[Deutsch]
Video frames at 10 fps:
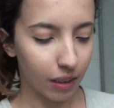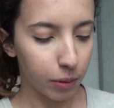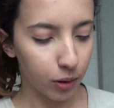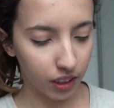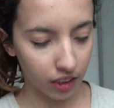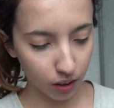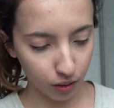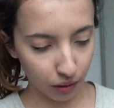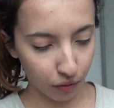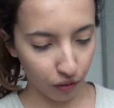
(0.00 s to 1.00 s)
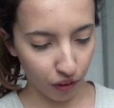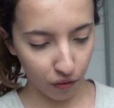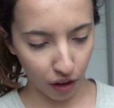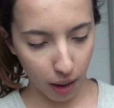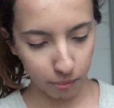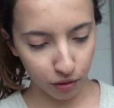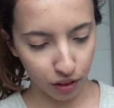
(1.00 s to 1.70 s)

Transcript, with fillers: Ich benutze jetzt die Farbe